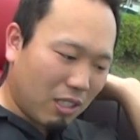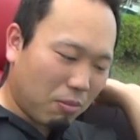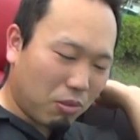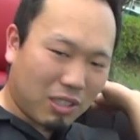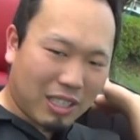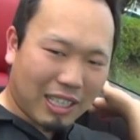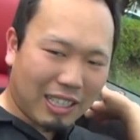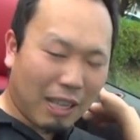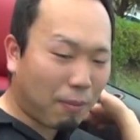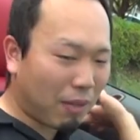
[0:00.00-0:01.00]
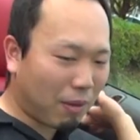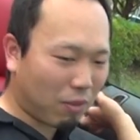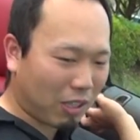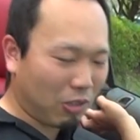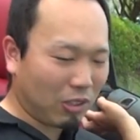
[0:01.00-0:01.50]
ぶっちゃけねやっぱ今い
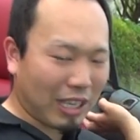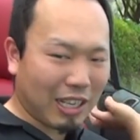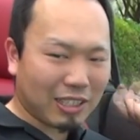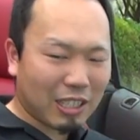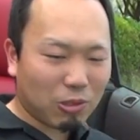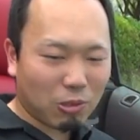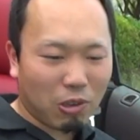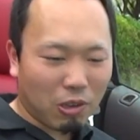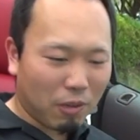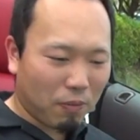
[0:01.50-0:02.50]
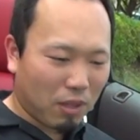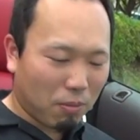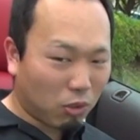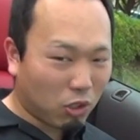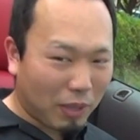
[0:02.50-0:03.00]
ろんな話聞くと
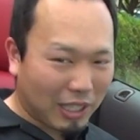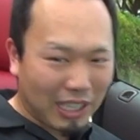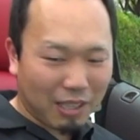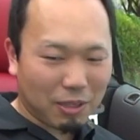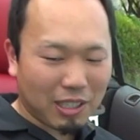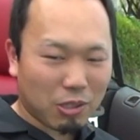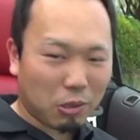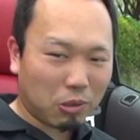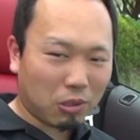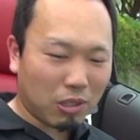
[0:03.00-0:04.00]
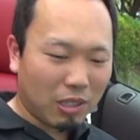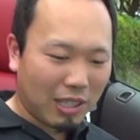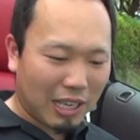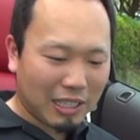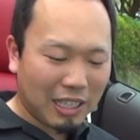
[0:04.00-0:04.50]
求めてないみんなそういうこと
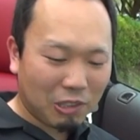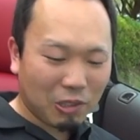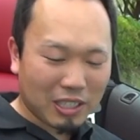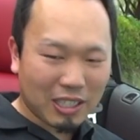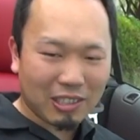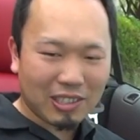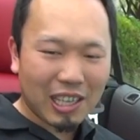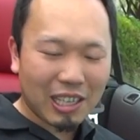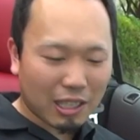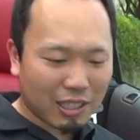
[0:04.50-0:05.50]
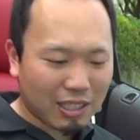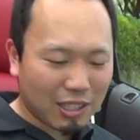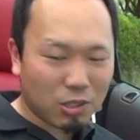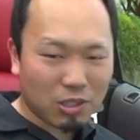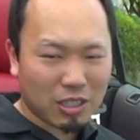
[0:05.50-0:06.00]
速いとかじゃなくて形
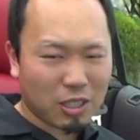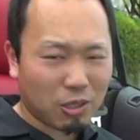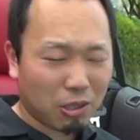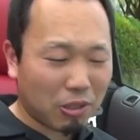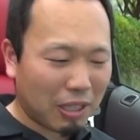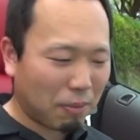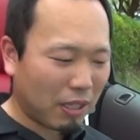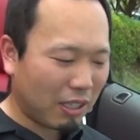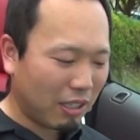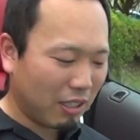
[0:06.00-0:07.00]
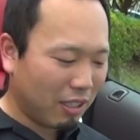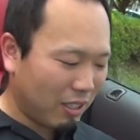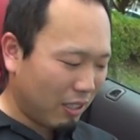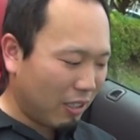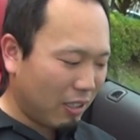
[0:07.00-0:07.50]
重視してる人が多いやっぱり
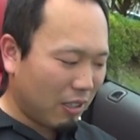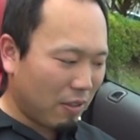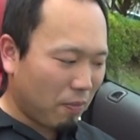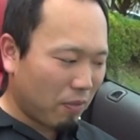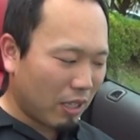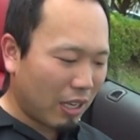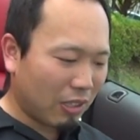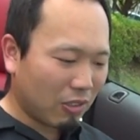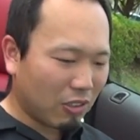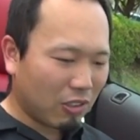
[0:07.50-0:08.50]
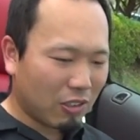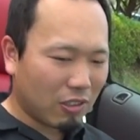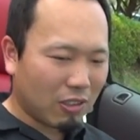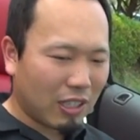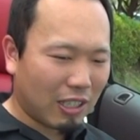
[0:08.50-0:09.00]
あ
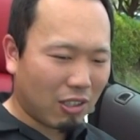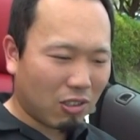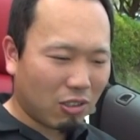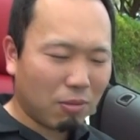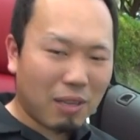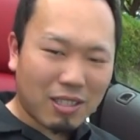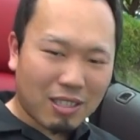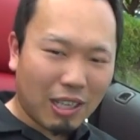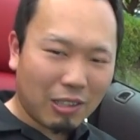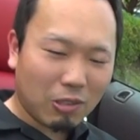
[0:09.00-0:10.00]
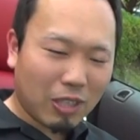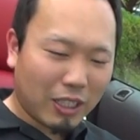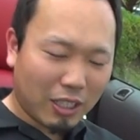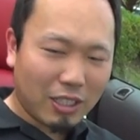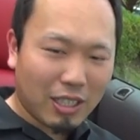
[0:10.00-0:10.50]
のー、なんだろうこのマスタングの
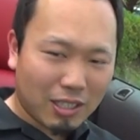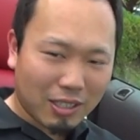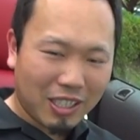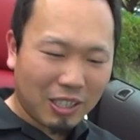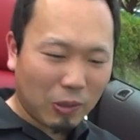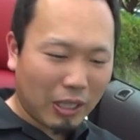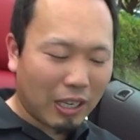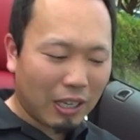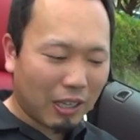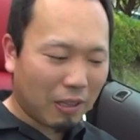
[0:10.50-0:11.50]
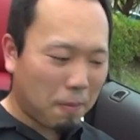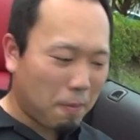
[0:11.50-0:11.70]
形が好きとか